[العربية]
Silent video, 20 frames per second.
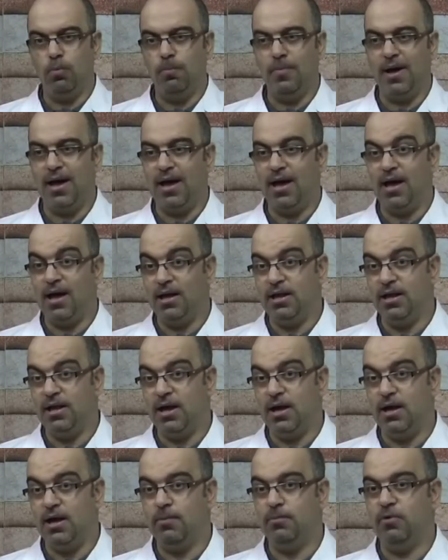
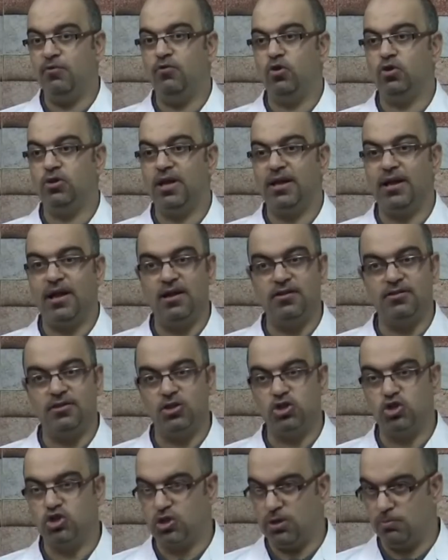عالية من فقدان حاسة
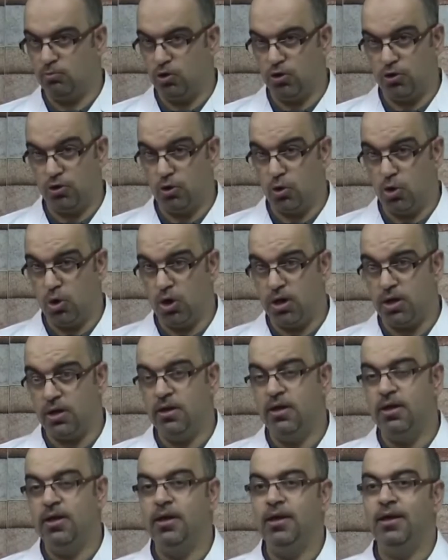الشم والذوق
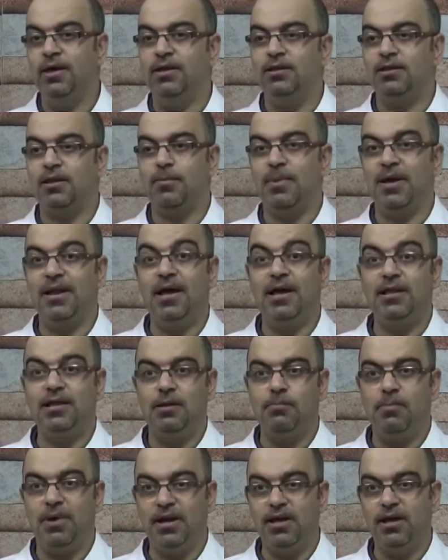طبعا هذا
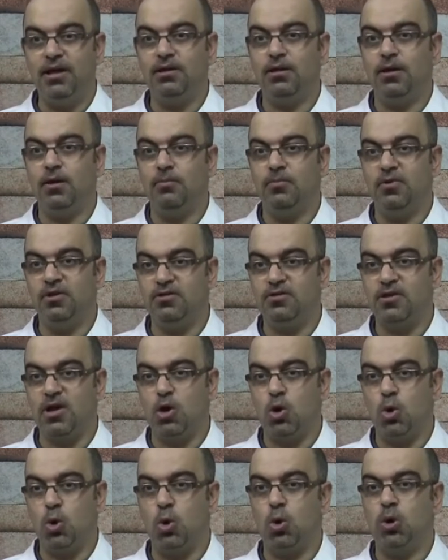المريض
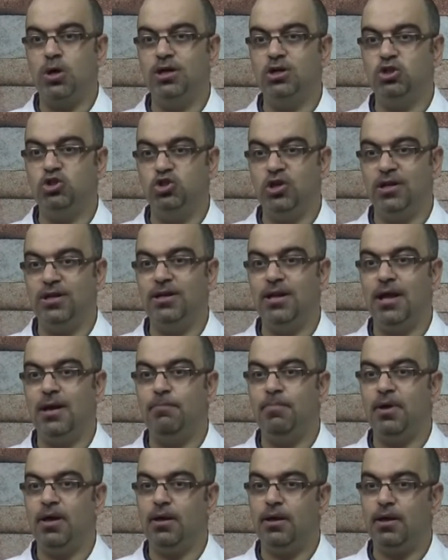بننصحه يتجنب
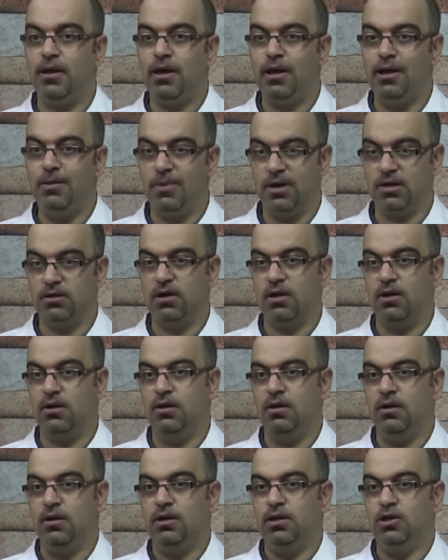المرضى
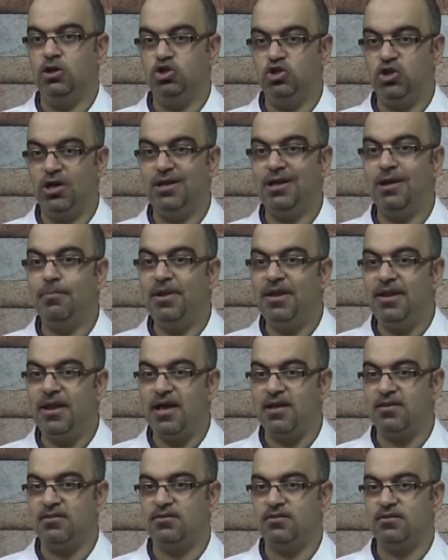يتجنب
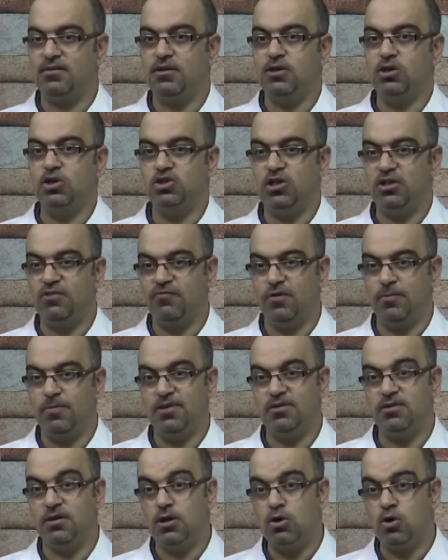الناس يجلس في
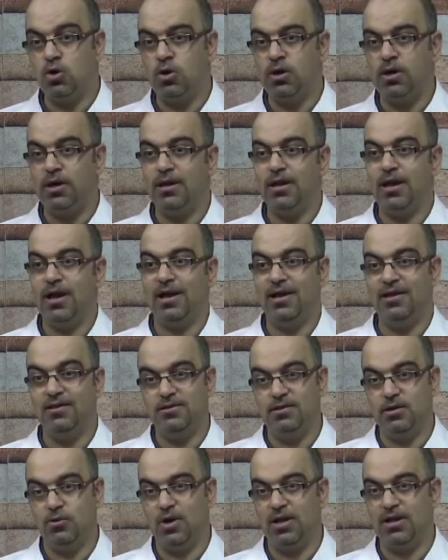منزله إلى حين
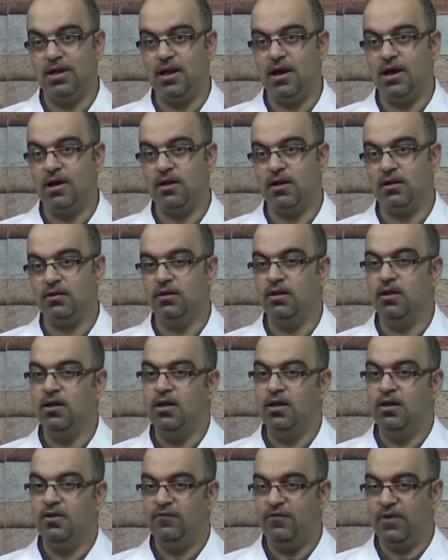زوال الأعراض
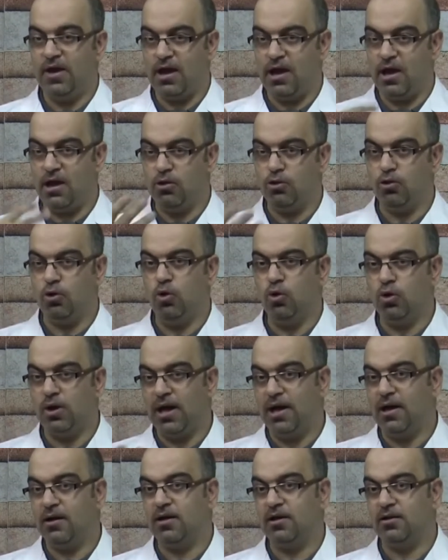في حال ظهور
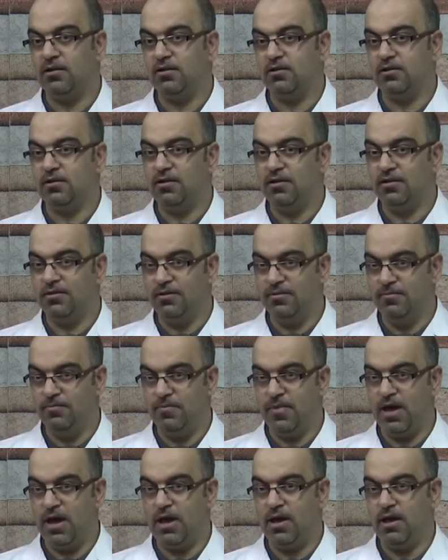أعراض
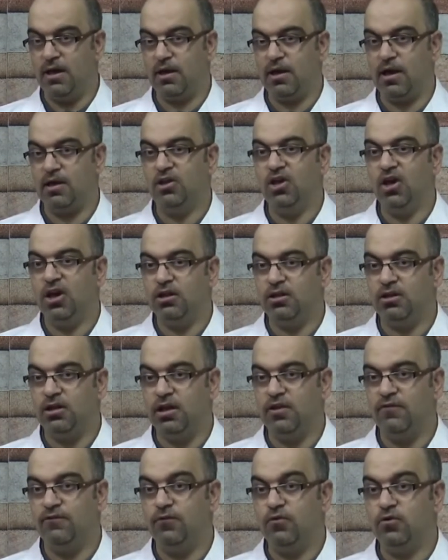آه، كضيق
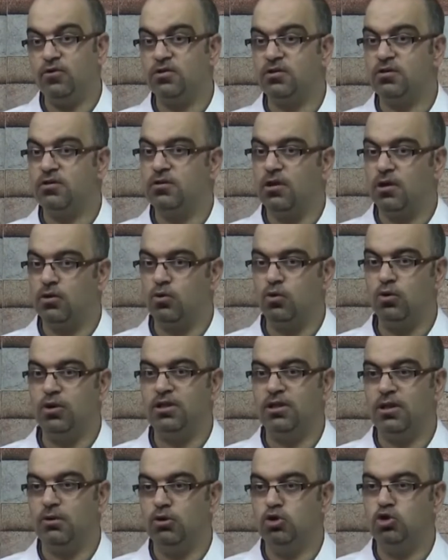التنفس ضروري
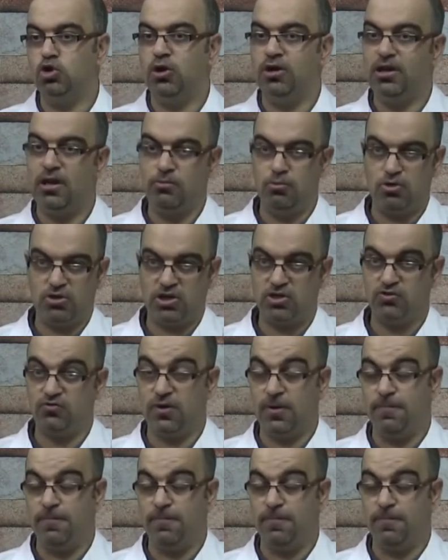التوجه إلى المستشفى